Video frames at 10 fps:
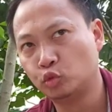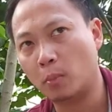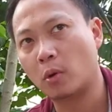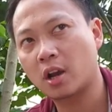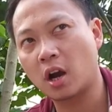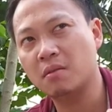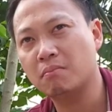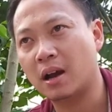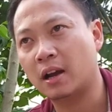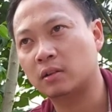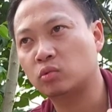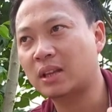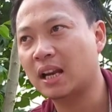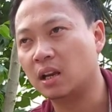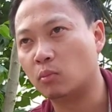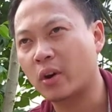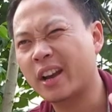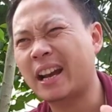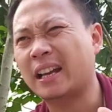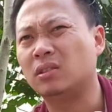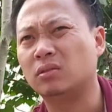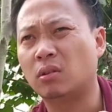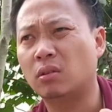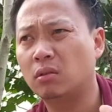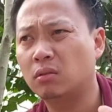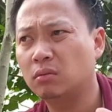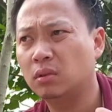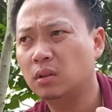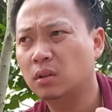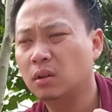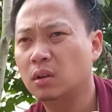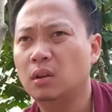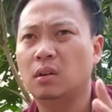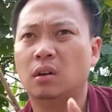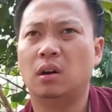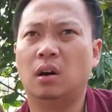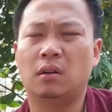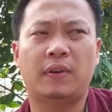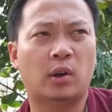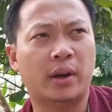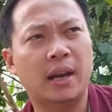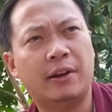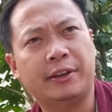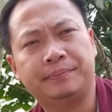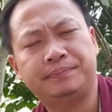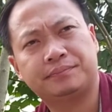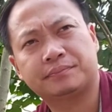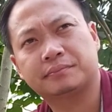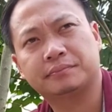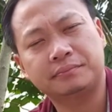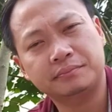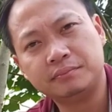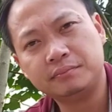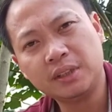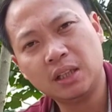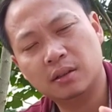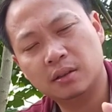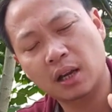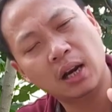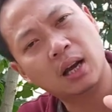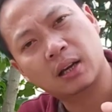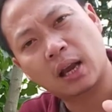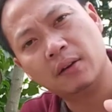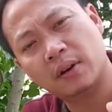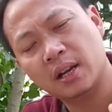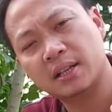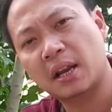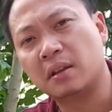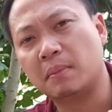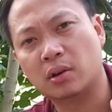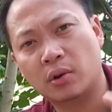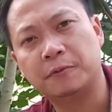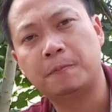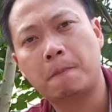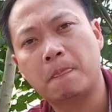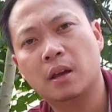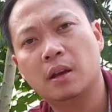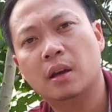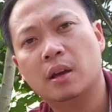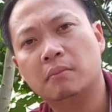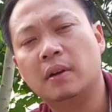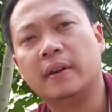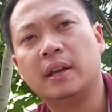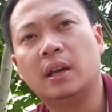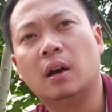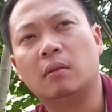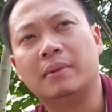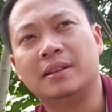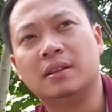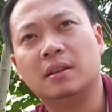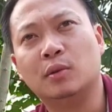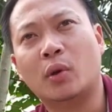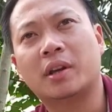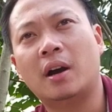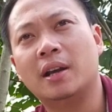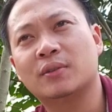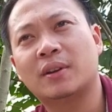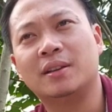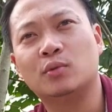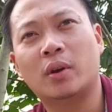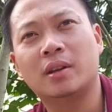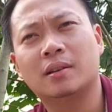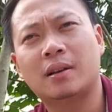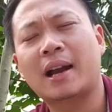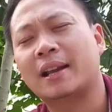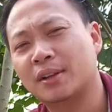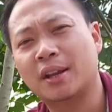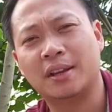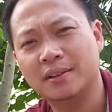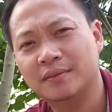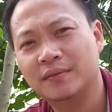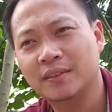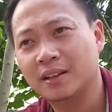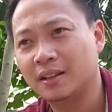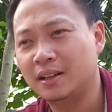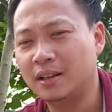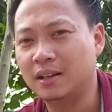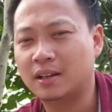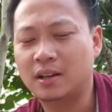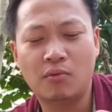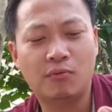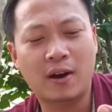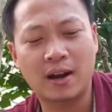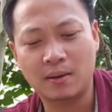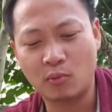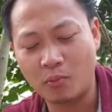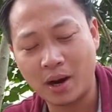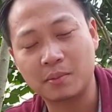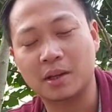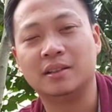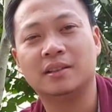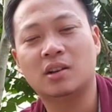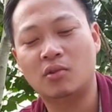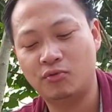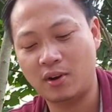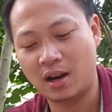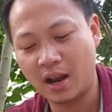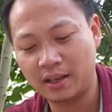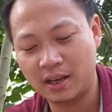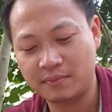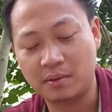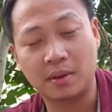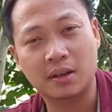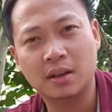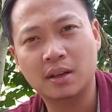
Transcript: nuôi một cái cây mà chúng ta để một cái cành nó uh, phải nói thế nào nhỉ? Đây là cái vấn đề gia đình mình thôi. Bởi vì uh, mình nuôi cây gia đình, nuôi những cây cảnh gia đình ấy, thì không phải là bố mẹ mình, không phải là anh em mình